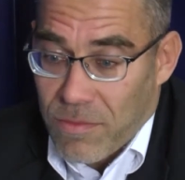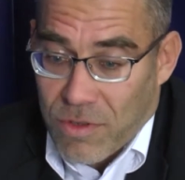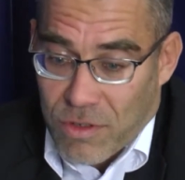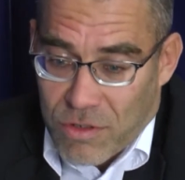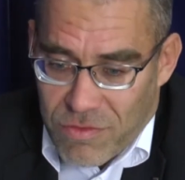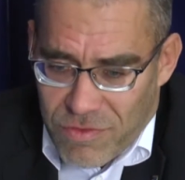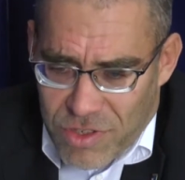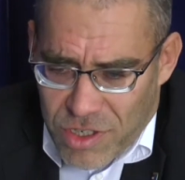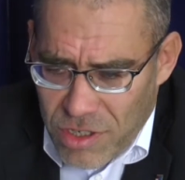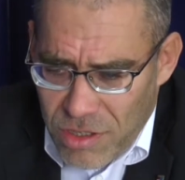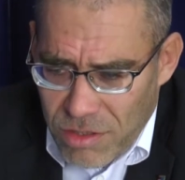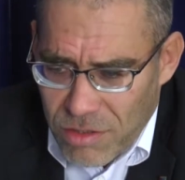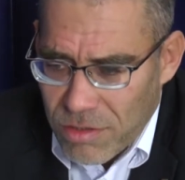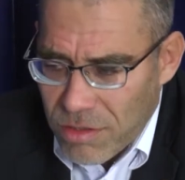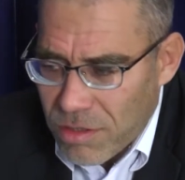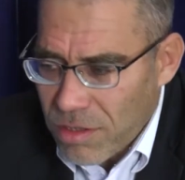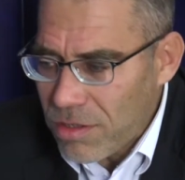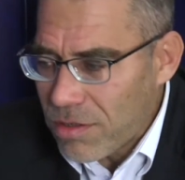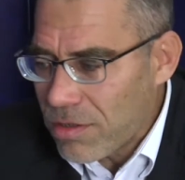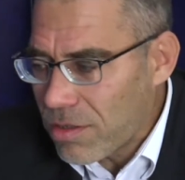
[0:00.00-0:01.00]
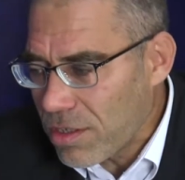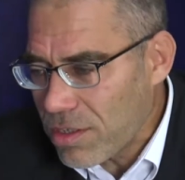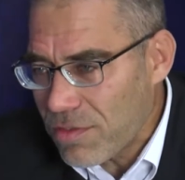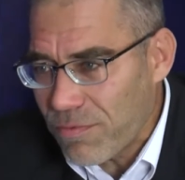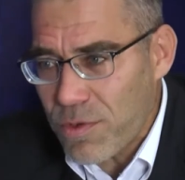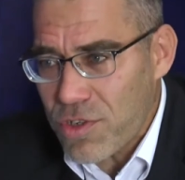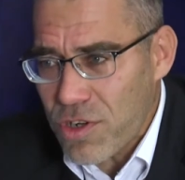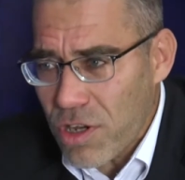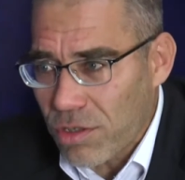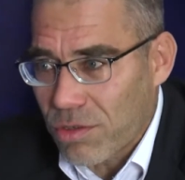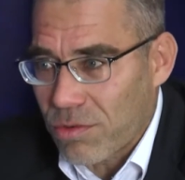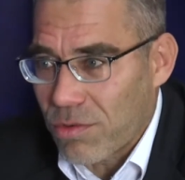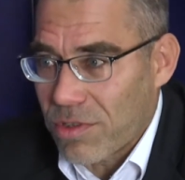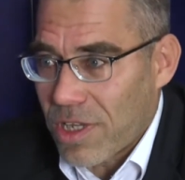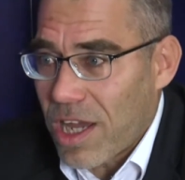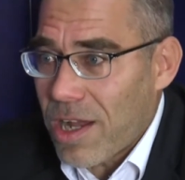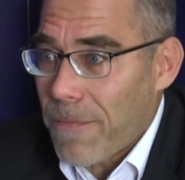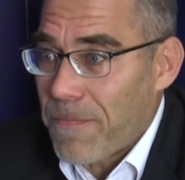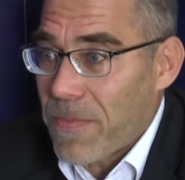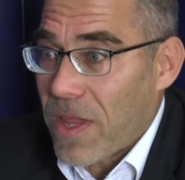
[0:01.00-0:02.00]
No oczywiście to jest w
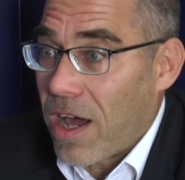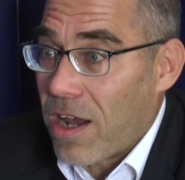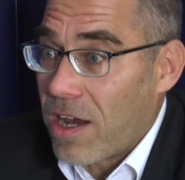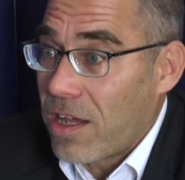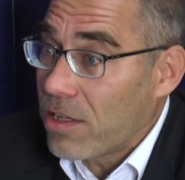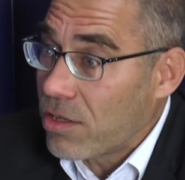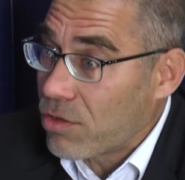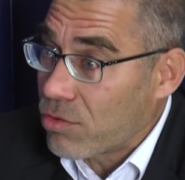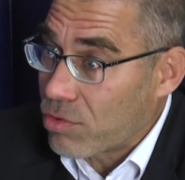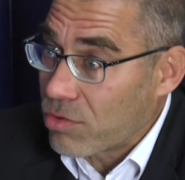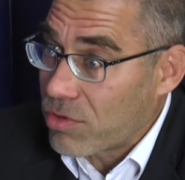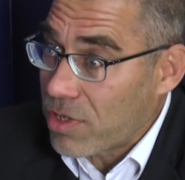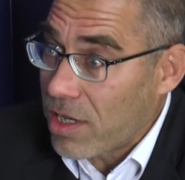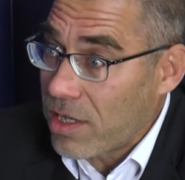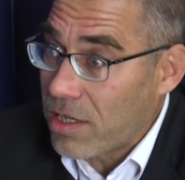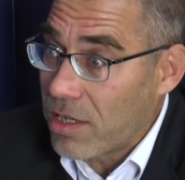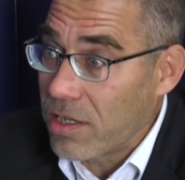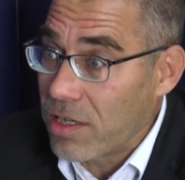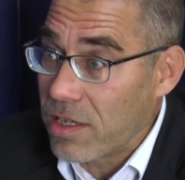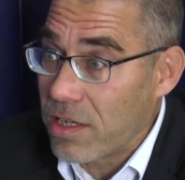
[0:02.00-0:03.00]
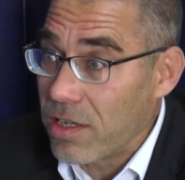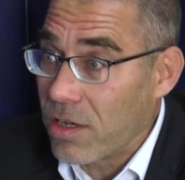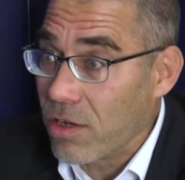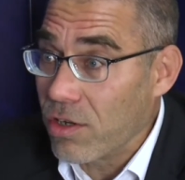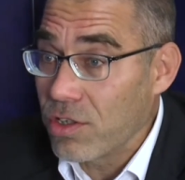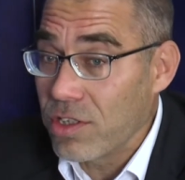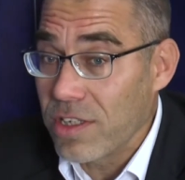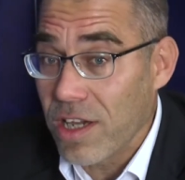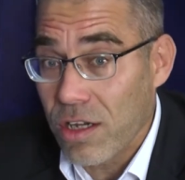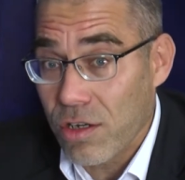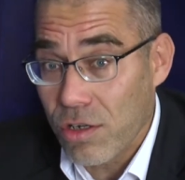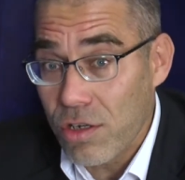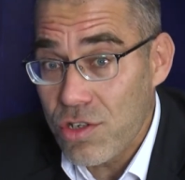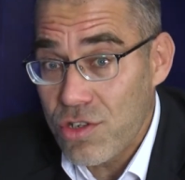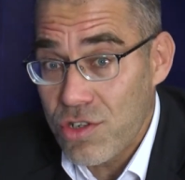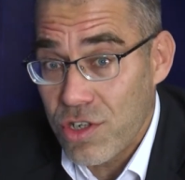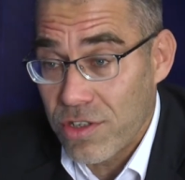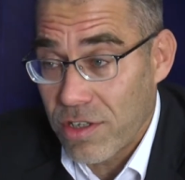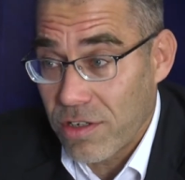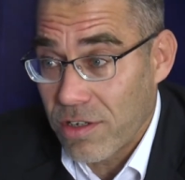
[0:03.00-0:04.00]
porządku, tak? ale tutaj y, od
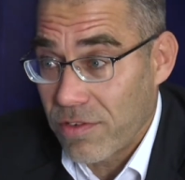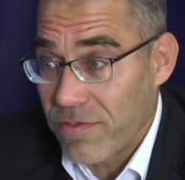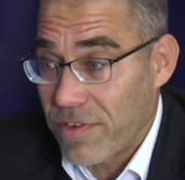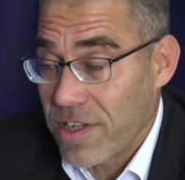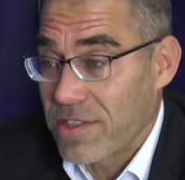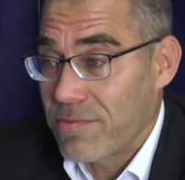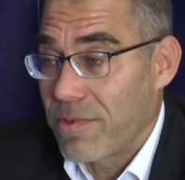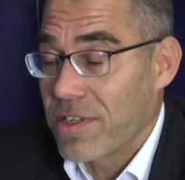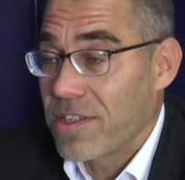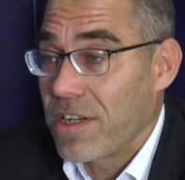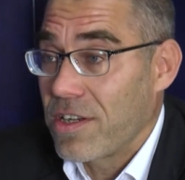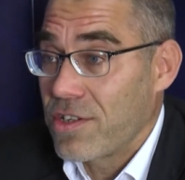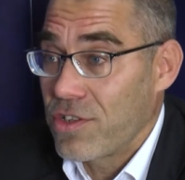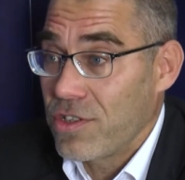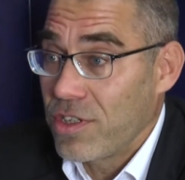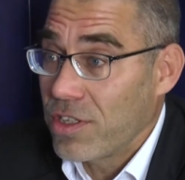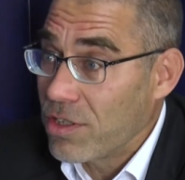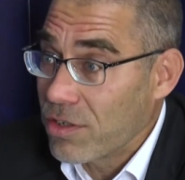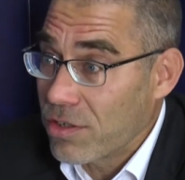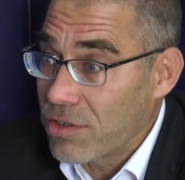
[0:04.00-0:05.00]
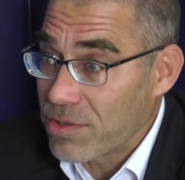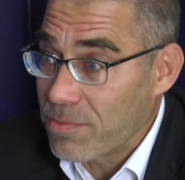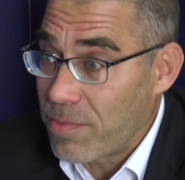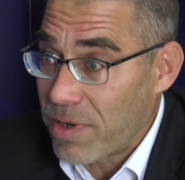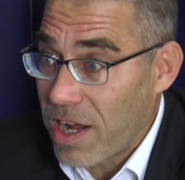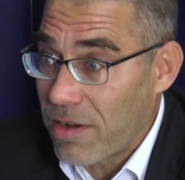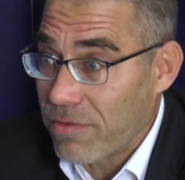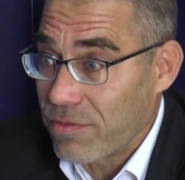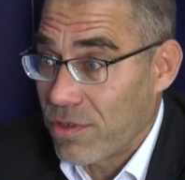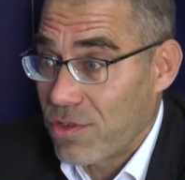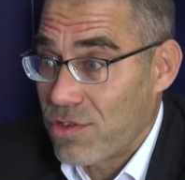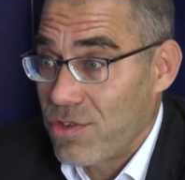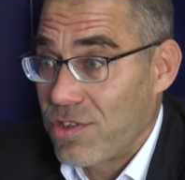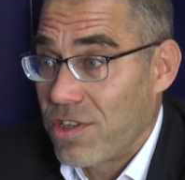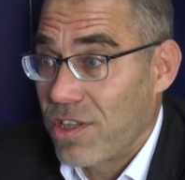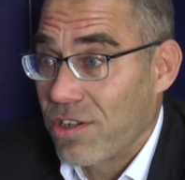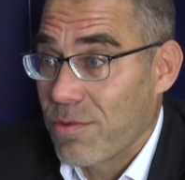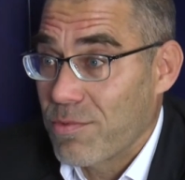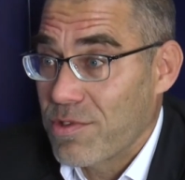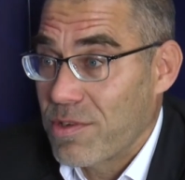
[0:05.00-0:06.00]
jakości tego węzła zależy nie tylko
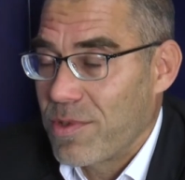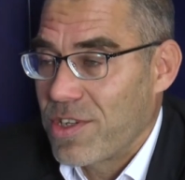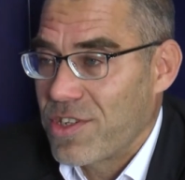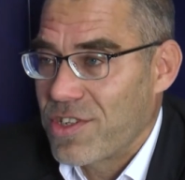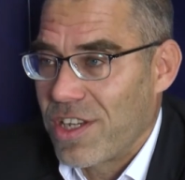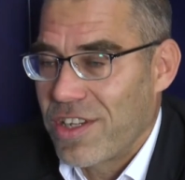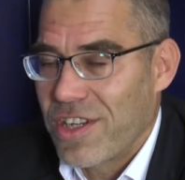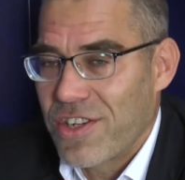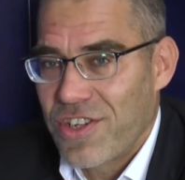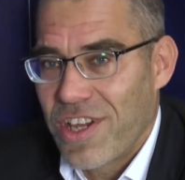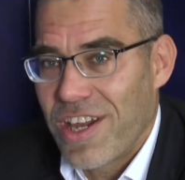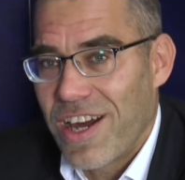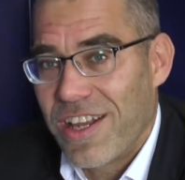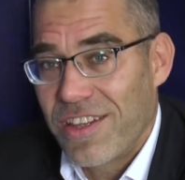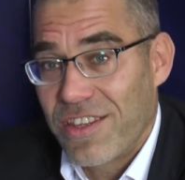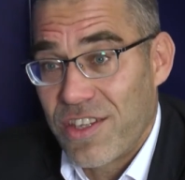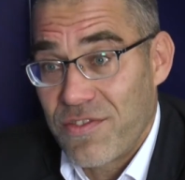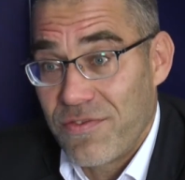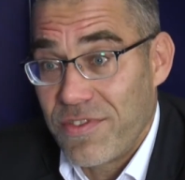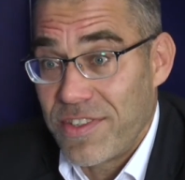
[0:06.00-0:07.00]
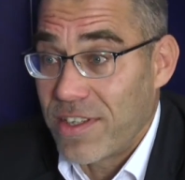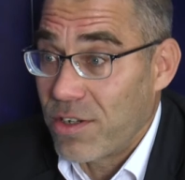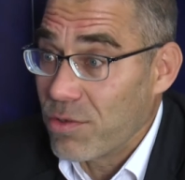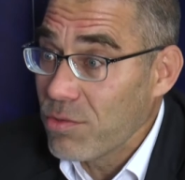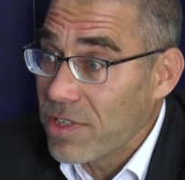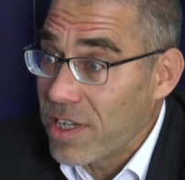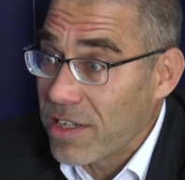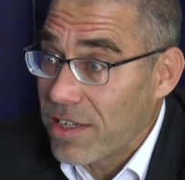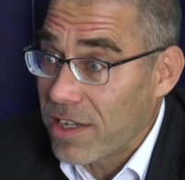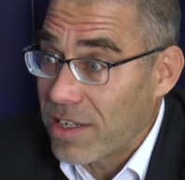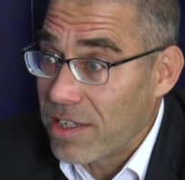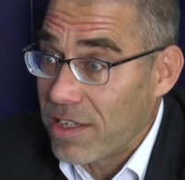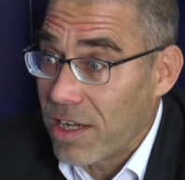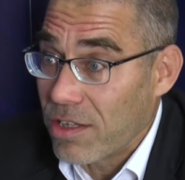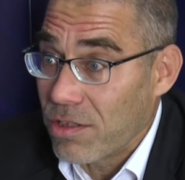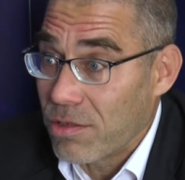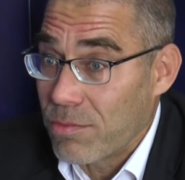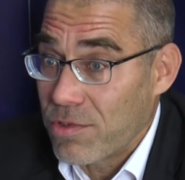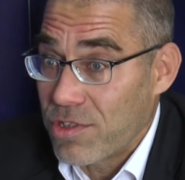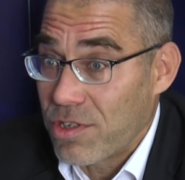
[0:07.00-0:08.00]
sprawność tego przemieszczania się, ale też wizerunek, jaki
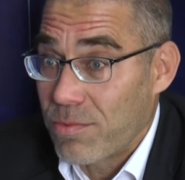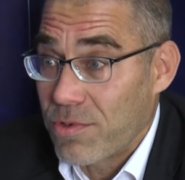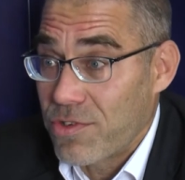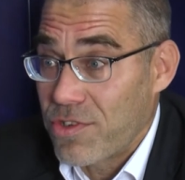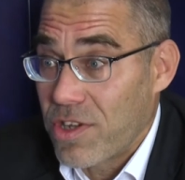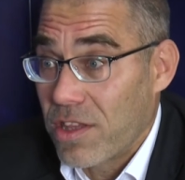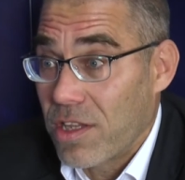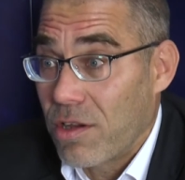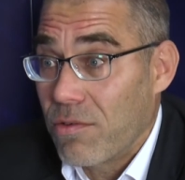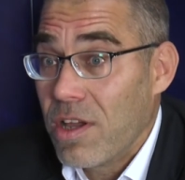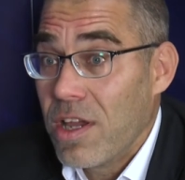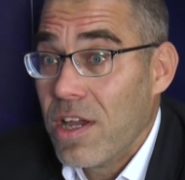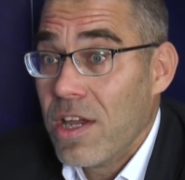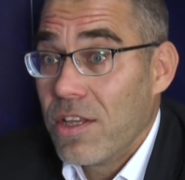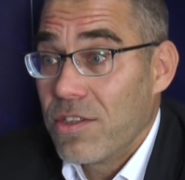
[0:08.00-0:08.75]
Radom będzie posiadał.